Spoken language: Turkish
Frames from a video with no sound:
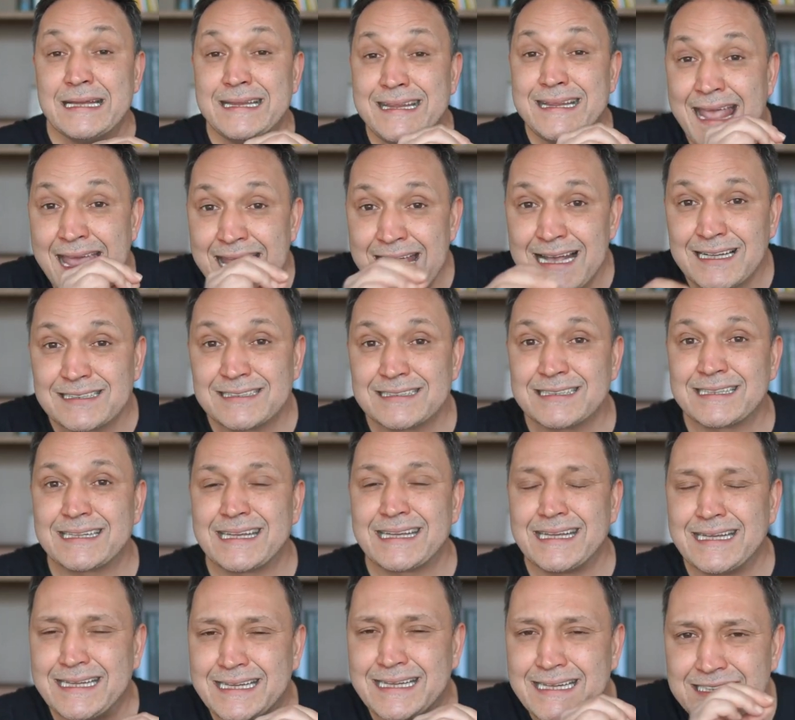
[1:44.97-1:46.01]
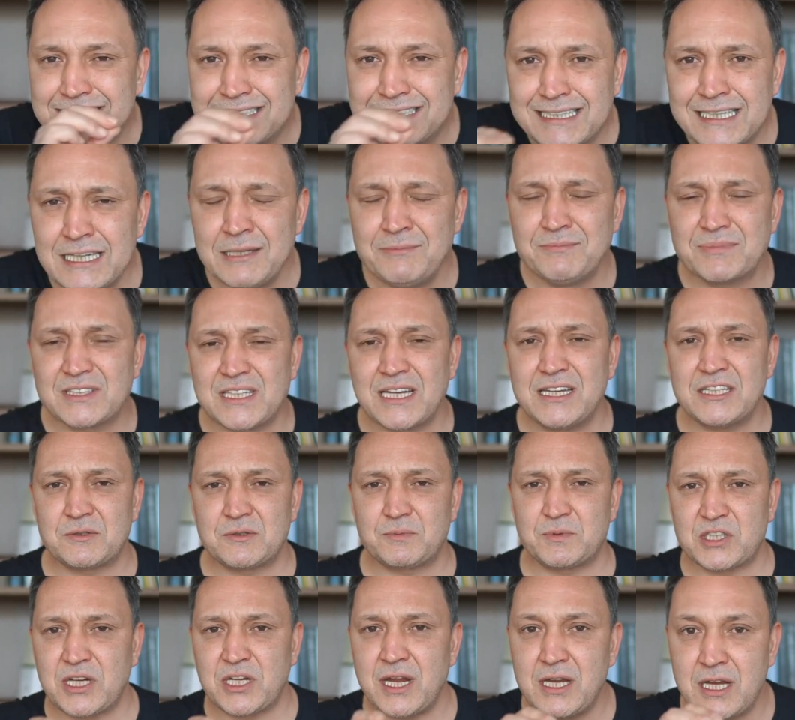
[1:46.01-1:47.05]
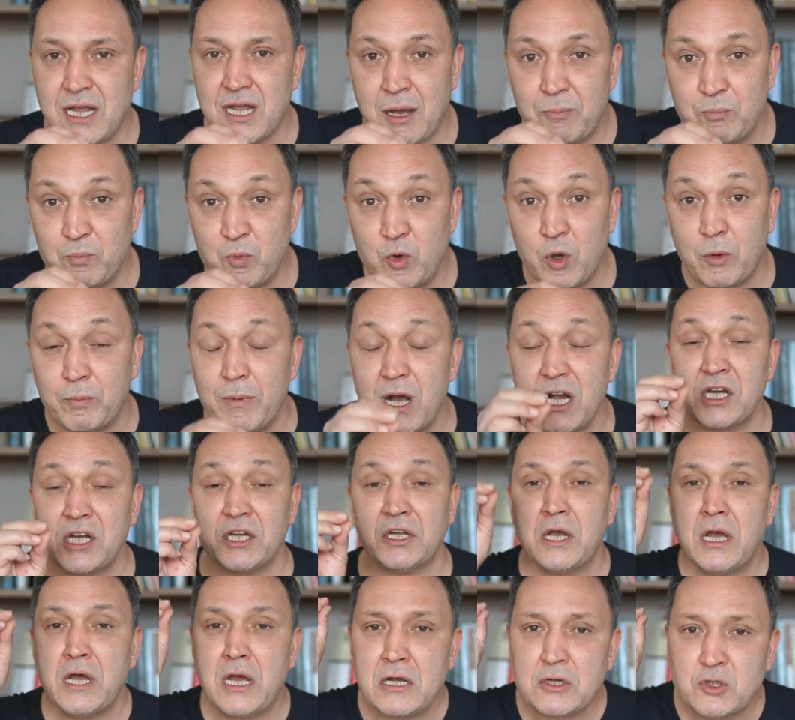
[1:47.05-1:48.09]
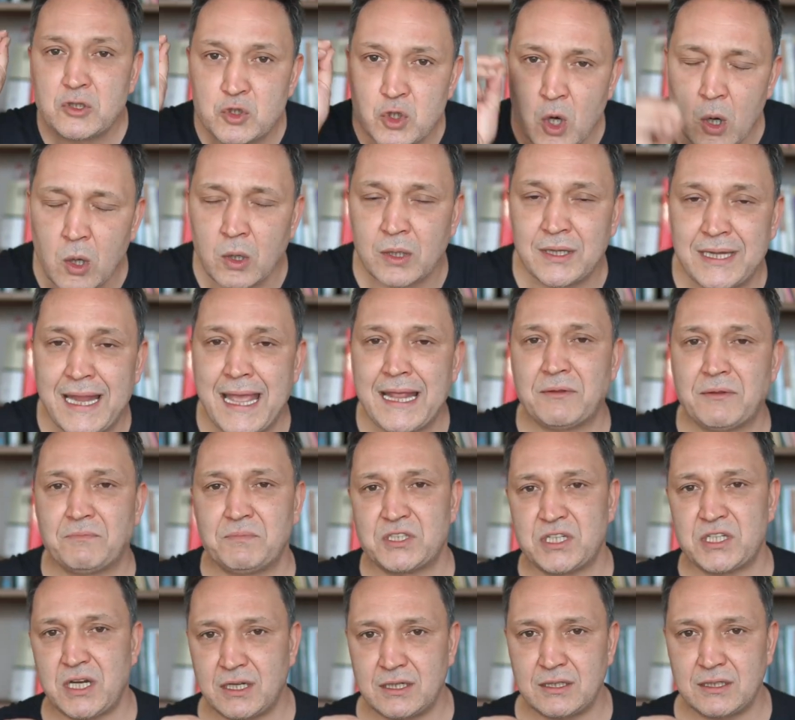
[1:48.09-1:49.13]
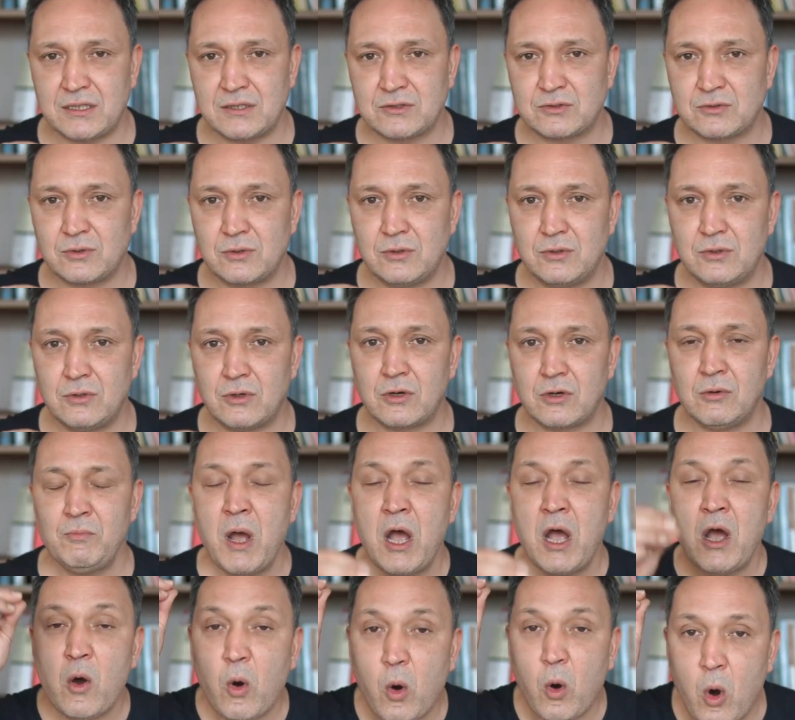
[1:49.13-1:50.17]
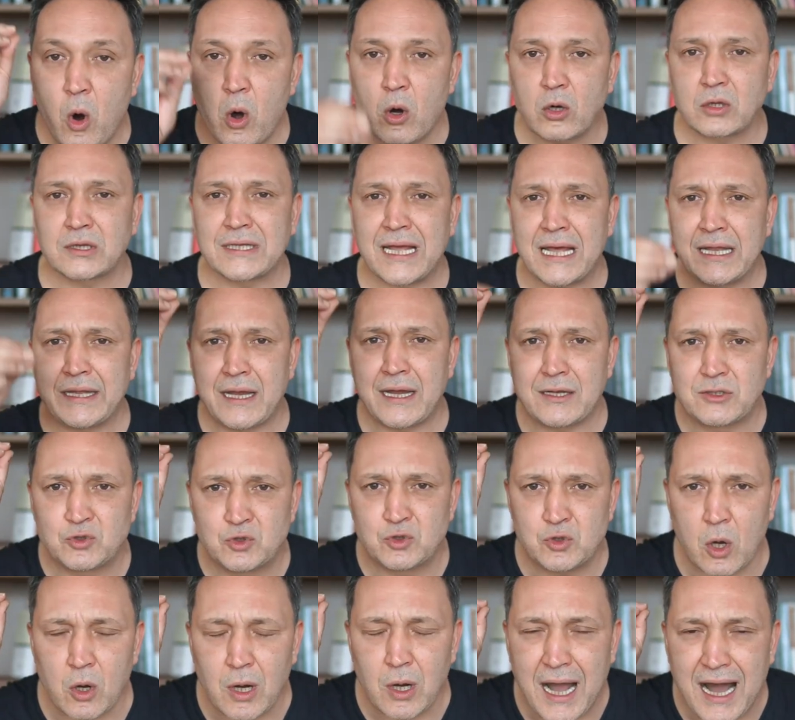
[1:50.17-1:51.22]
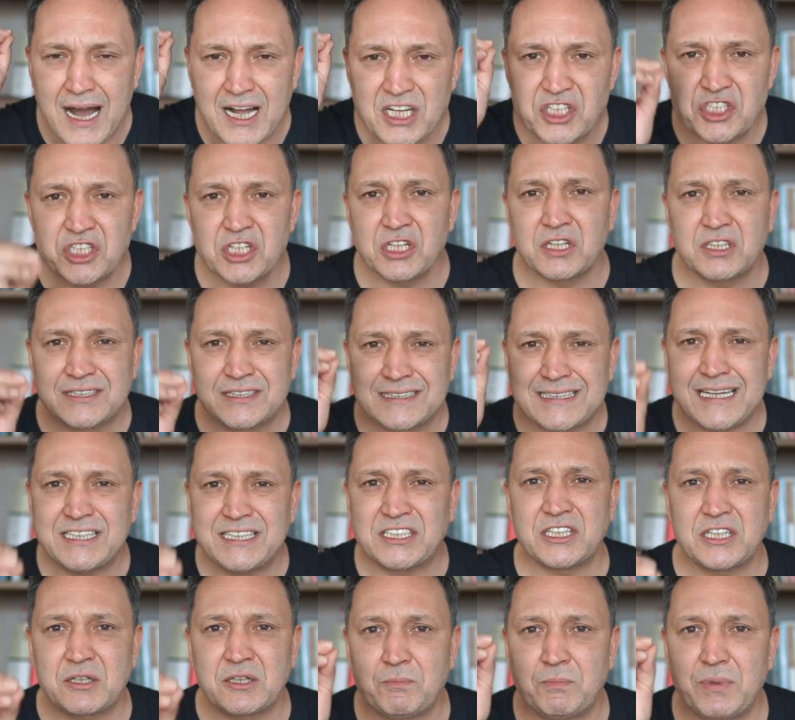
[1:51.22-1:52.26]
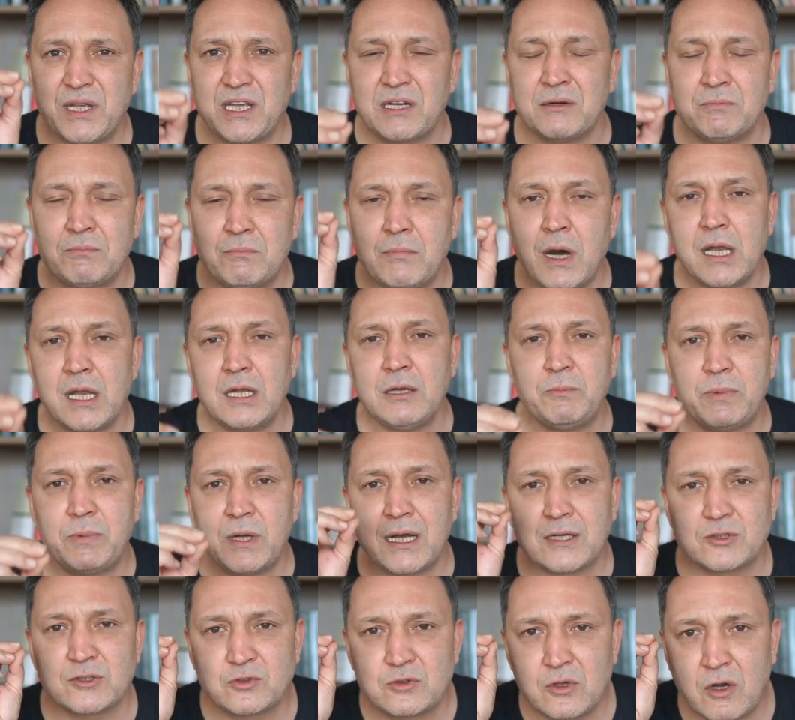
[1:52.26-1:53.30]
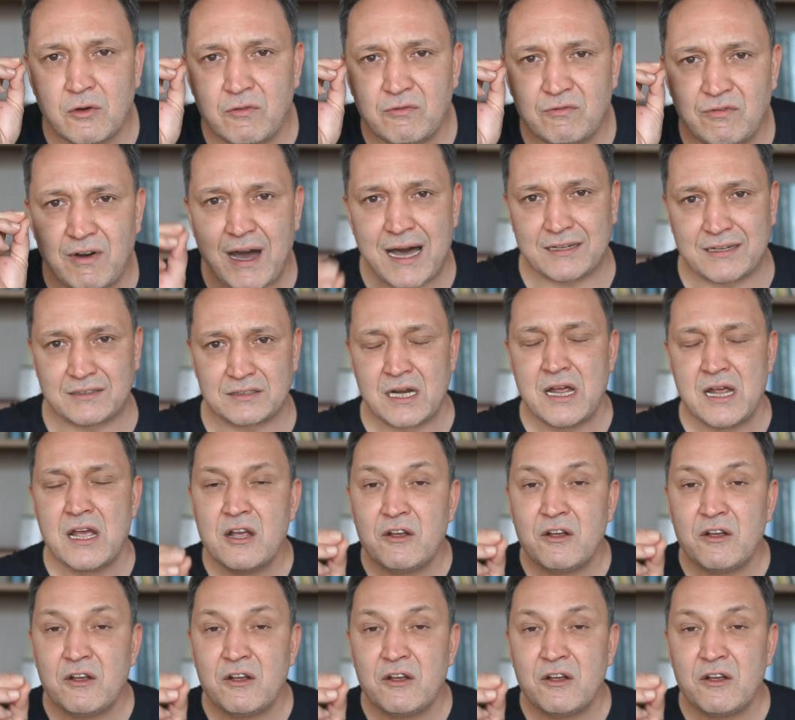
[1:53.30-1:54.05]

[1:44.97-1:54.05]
ne yazık ki hiç kimse hiçbir şey yapmıyor. Bakın çok net bir şekilde söylüyorum. Ortada çok açık seçik bir manipülasyon var.